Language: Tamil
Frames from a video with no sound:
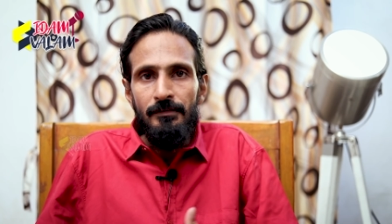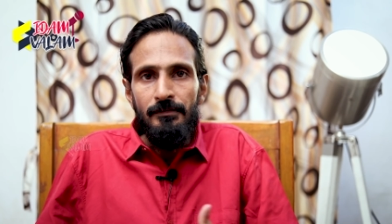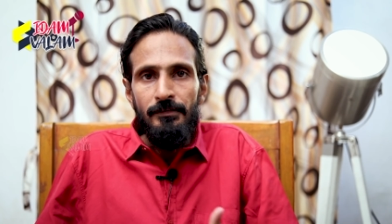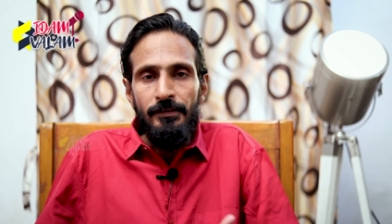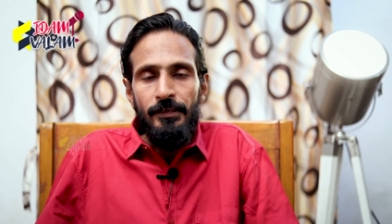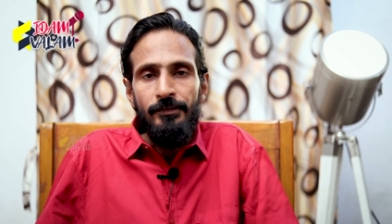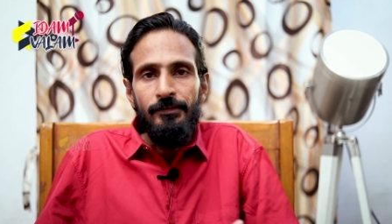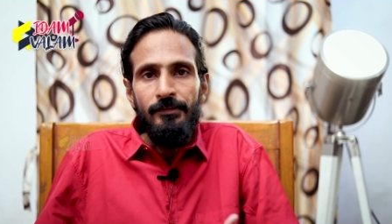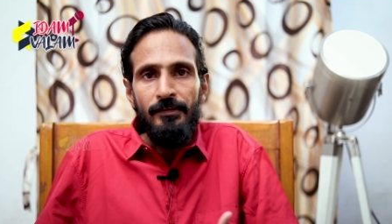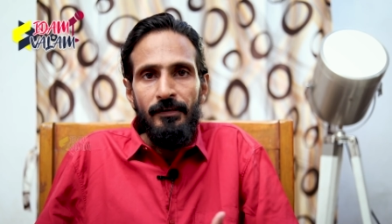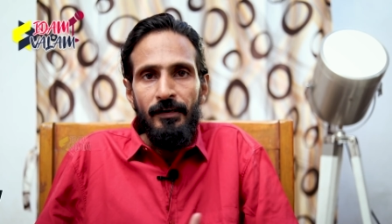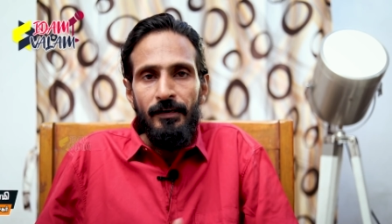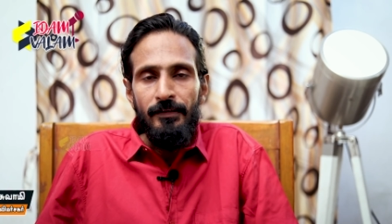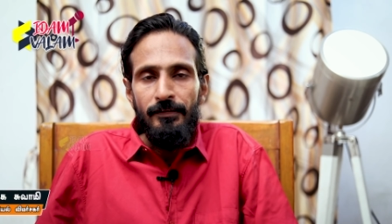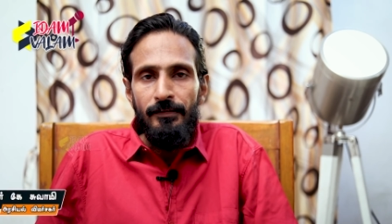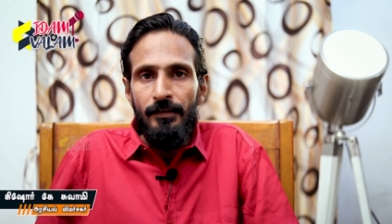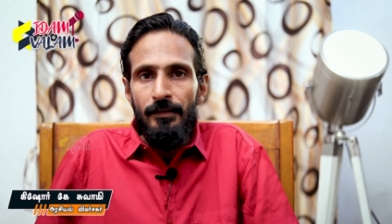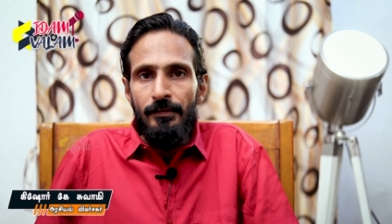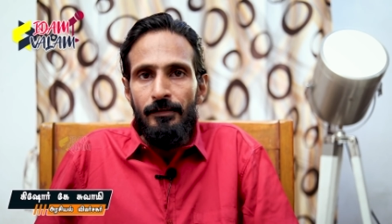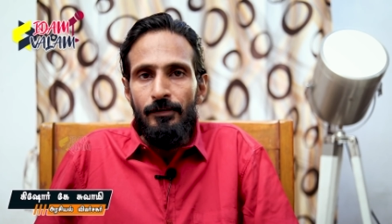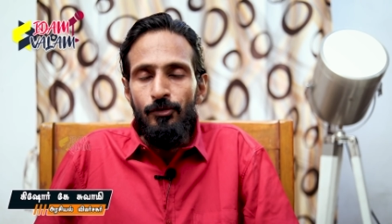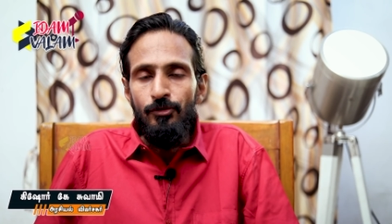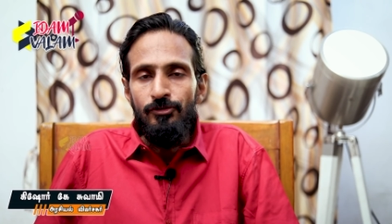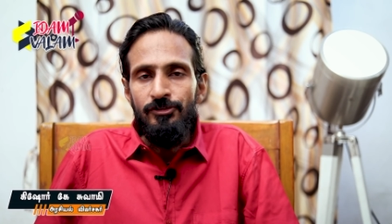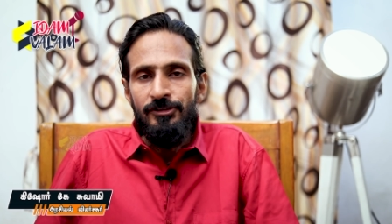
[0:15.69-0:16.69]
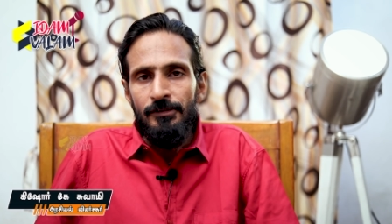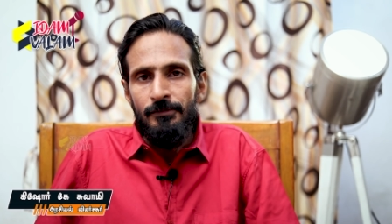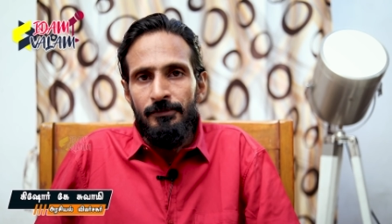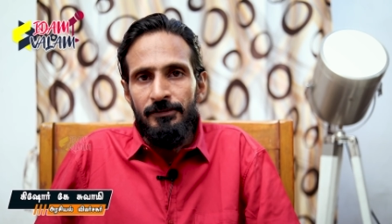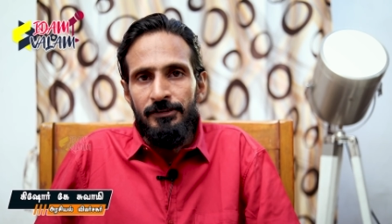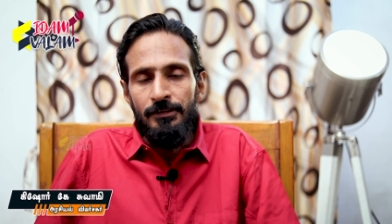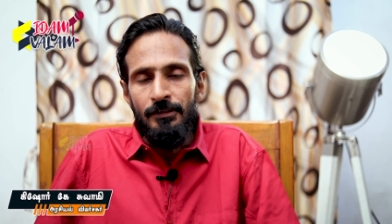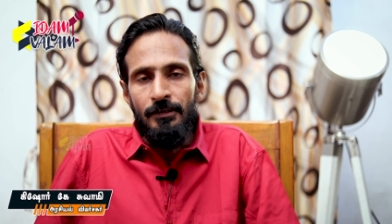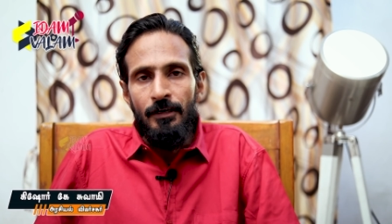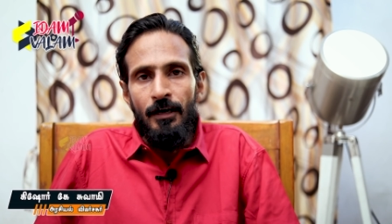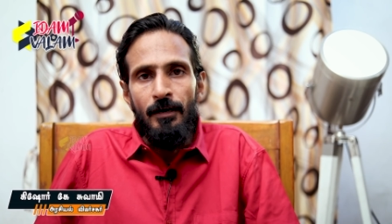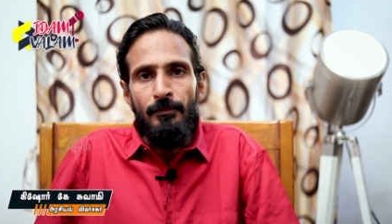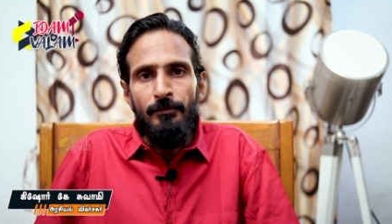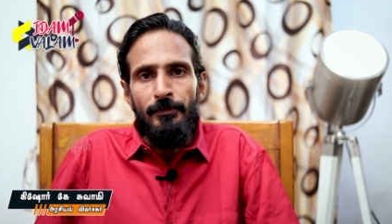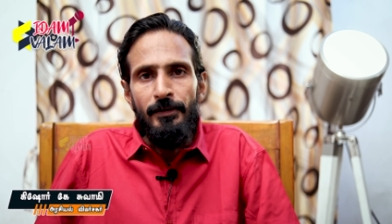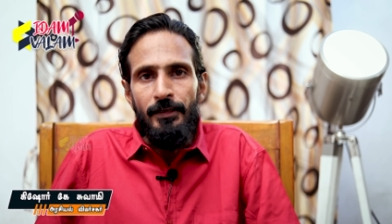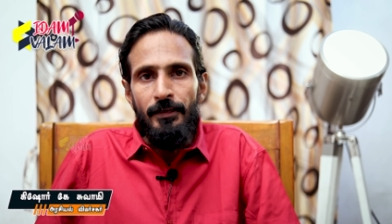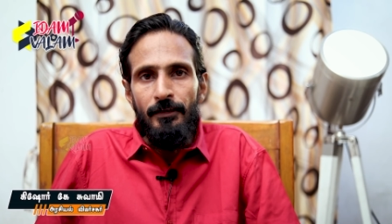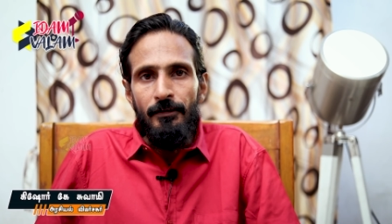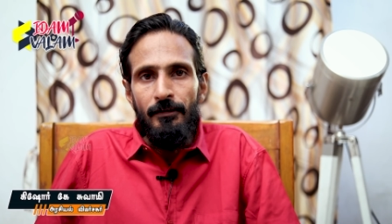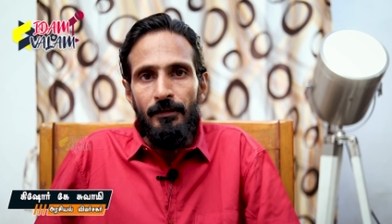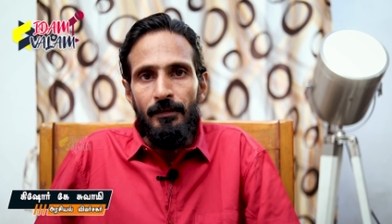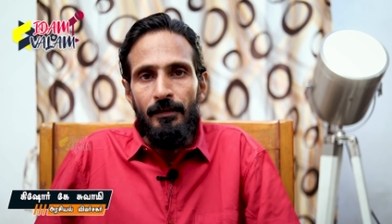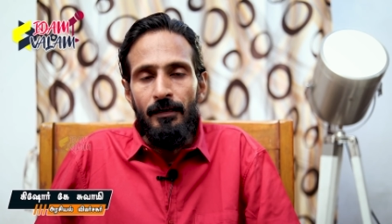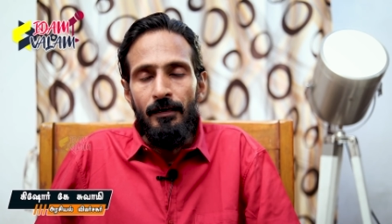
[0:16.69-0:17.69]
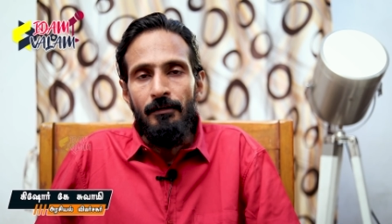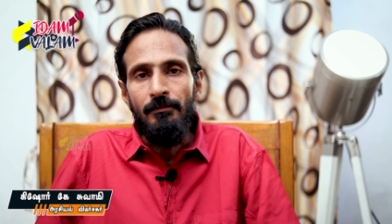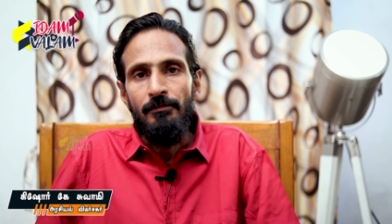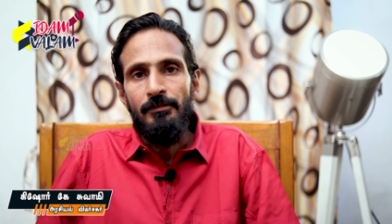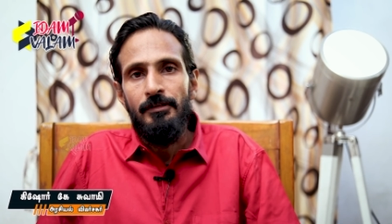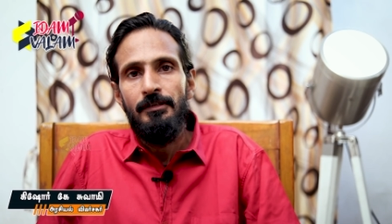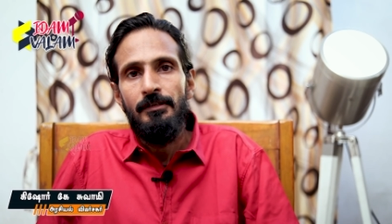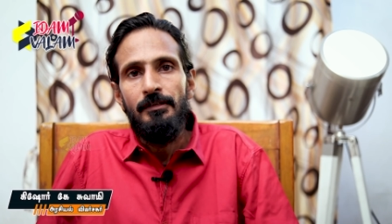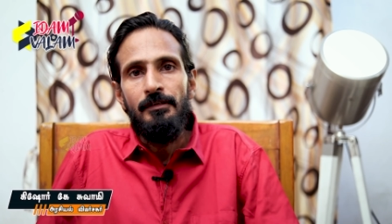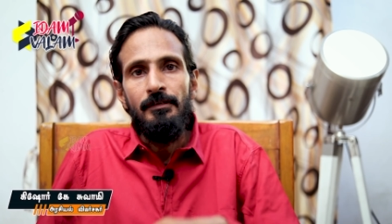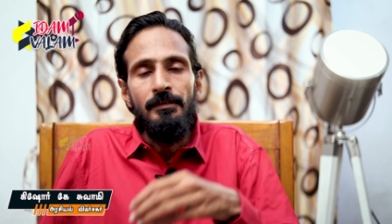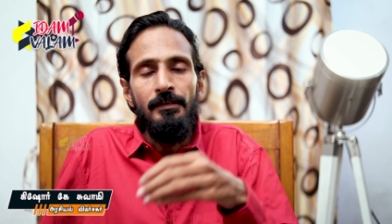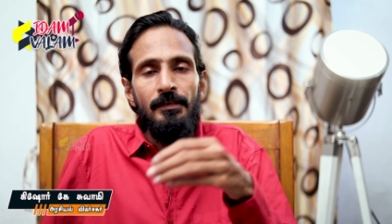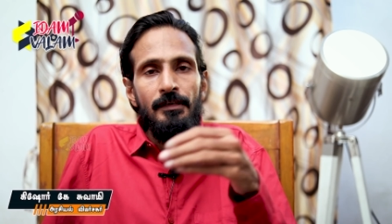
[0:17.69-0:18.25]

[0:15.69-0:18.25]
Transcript: நேற்று நடந்த இந்த உச்சபட்ச காமெடி அதாவது